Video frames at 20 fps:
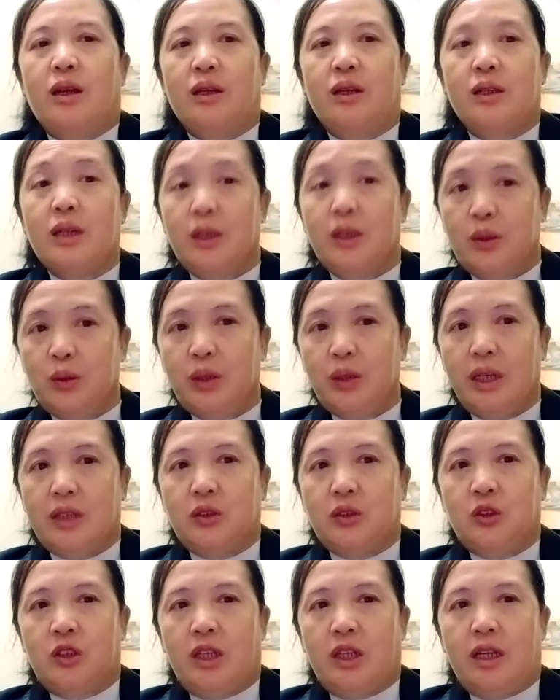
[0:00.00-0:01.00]
là dây tu
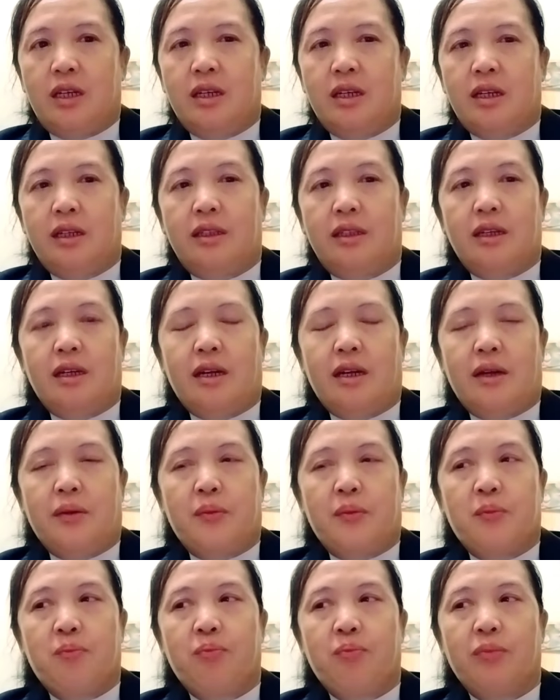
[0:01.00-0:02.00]
niệm chế hạt địa
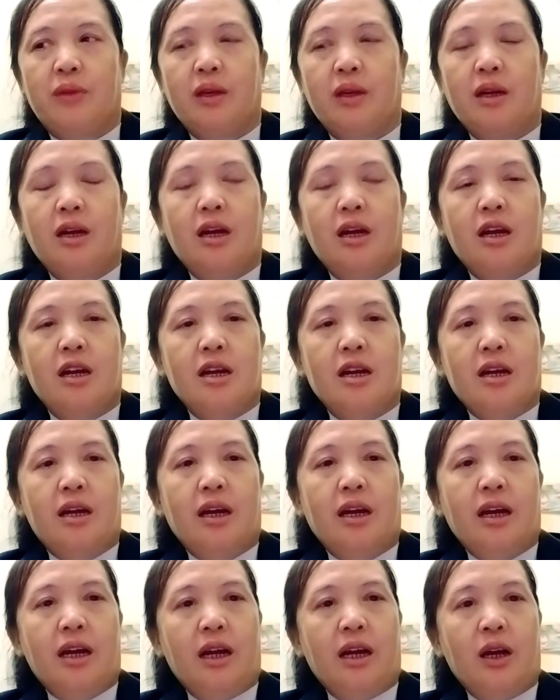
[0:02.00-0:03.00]

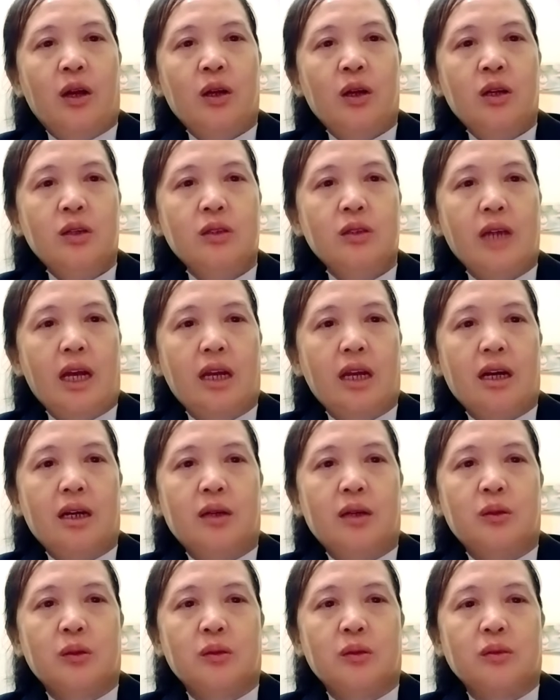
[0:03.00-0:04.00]
ô nè
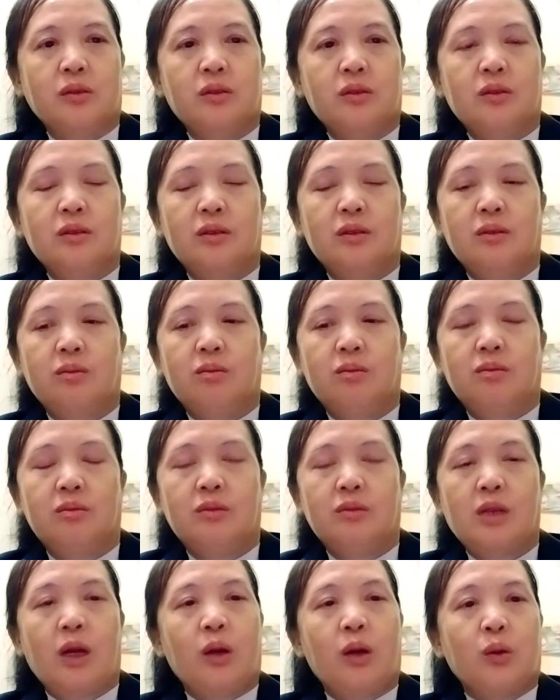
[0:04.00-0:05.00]
lâu
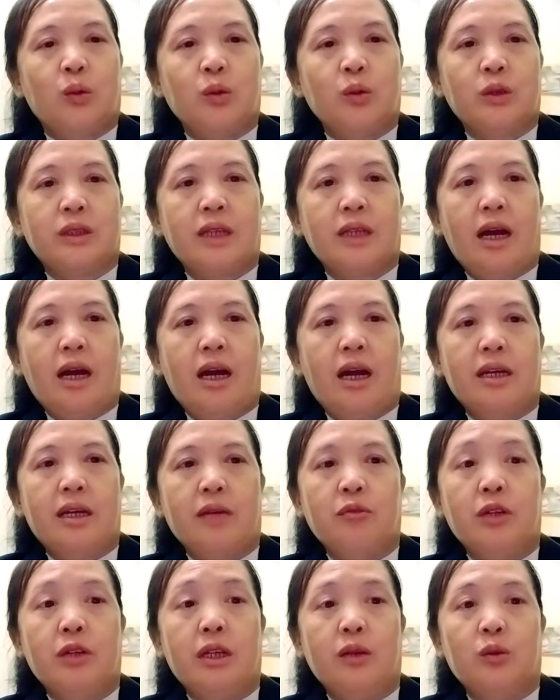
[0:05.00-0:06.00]
của xa
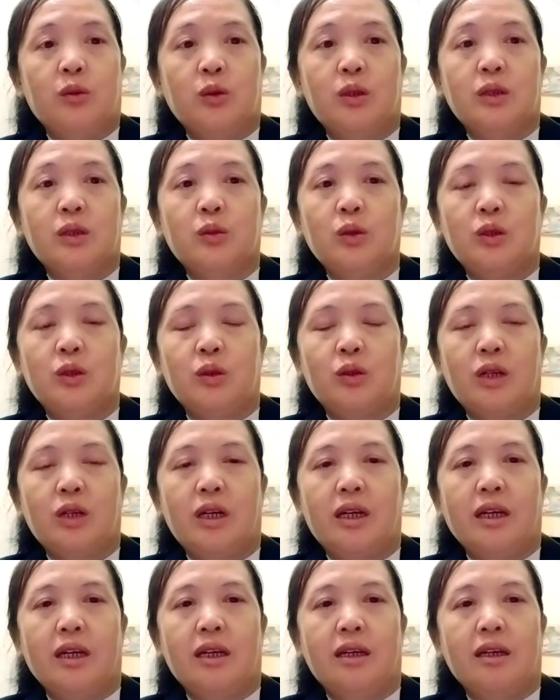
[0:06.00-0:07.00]
đại video nó tôi được
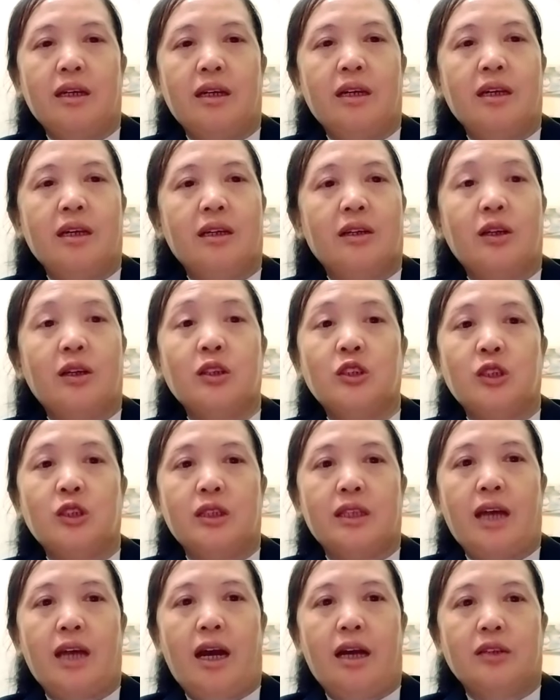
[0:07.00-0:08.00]
cái có
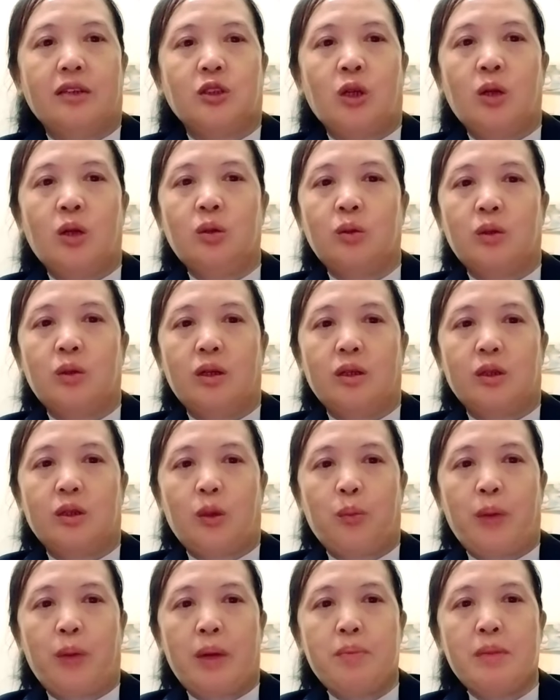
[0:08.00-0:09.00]
sự thả sau luôn nó
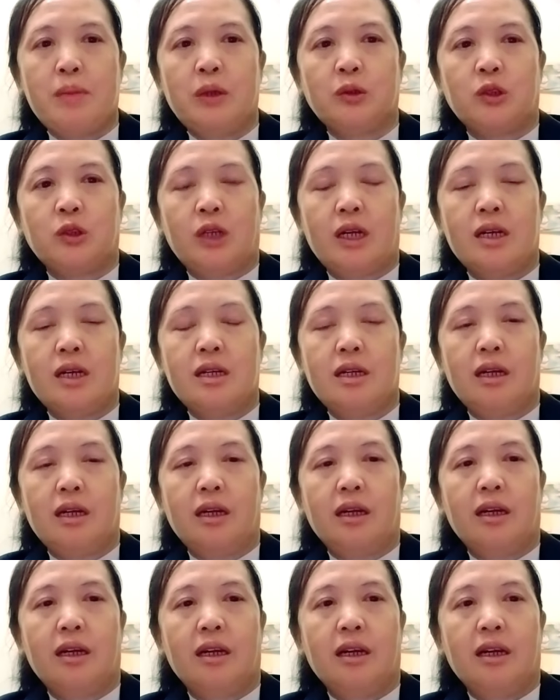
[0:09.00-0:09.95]
đâu bém luôn xe